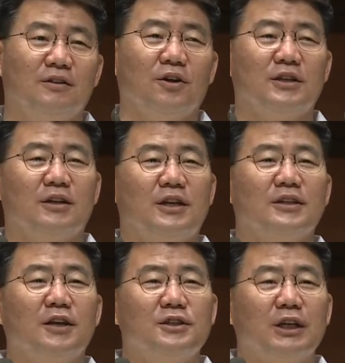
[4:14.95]
더 이상
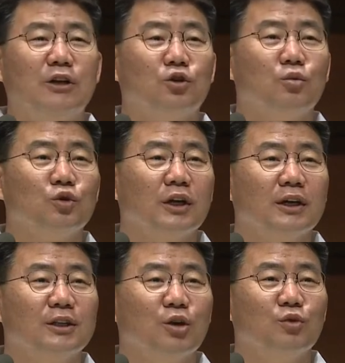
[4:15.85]
생산적인 활동을
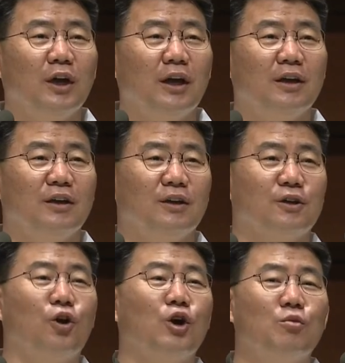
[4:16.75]
못하기 때문에
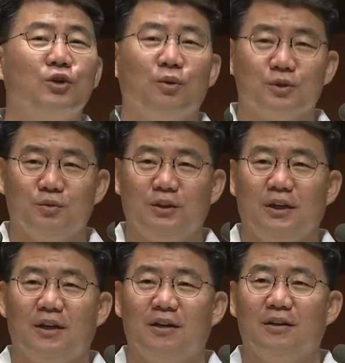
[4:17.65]
결과물이 없습니다.